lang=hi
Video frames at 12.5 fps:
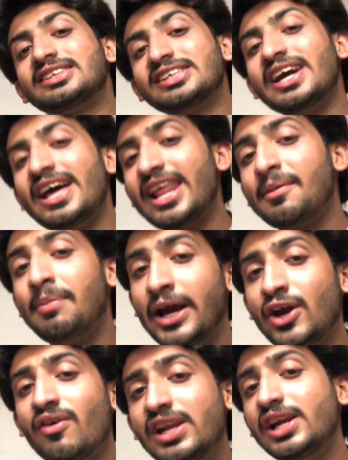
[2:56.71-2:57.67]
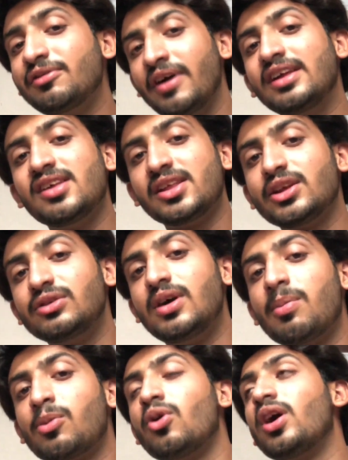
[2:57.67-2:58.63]
अच्छा यार एक भाइयों वाली एडवाइस देता हूँ
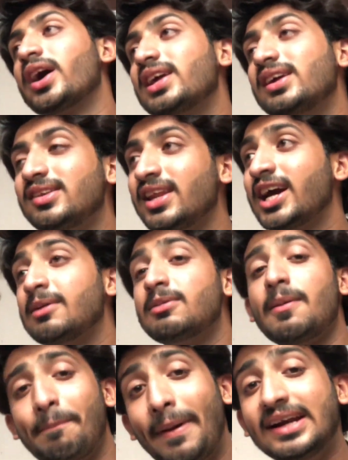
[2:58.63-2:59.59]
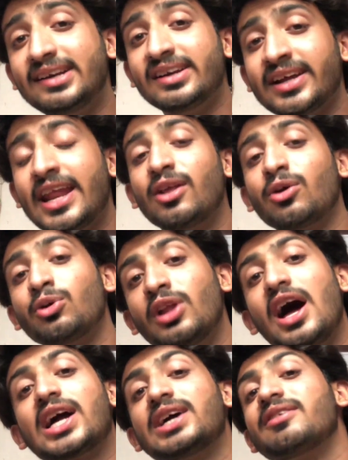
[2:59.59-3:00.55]
आपको अगर किसी ने घर में पेट रखना है तो
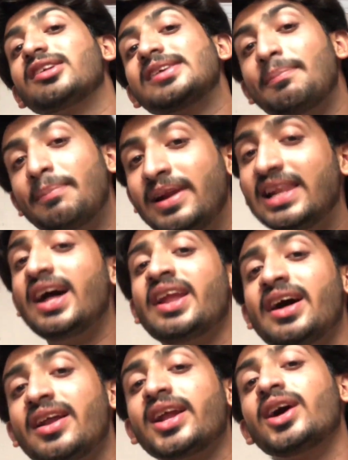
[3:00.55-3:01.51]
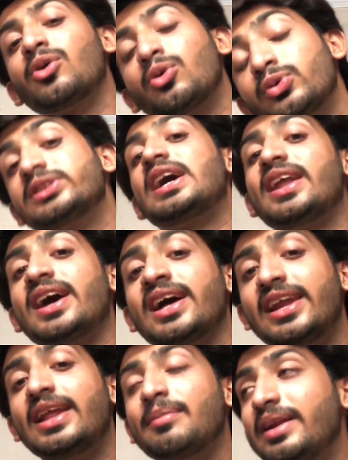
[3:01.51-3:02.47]
खुदा का वास्ता बिल्ला ना रखना कुत्ता रख
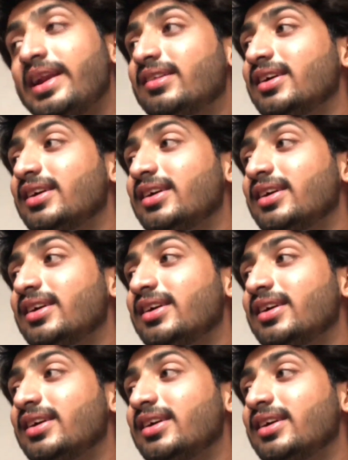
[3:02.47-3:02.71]
लेना बिल्ले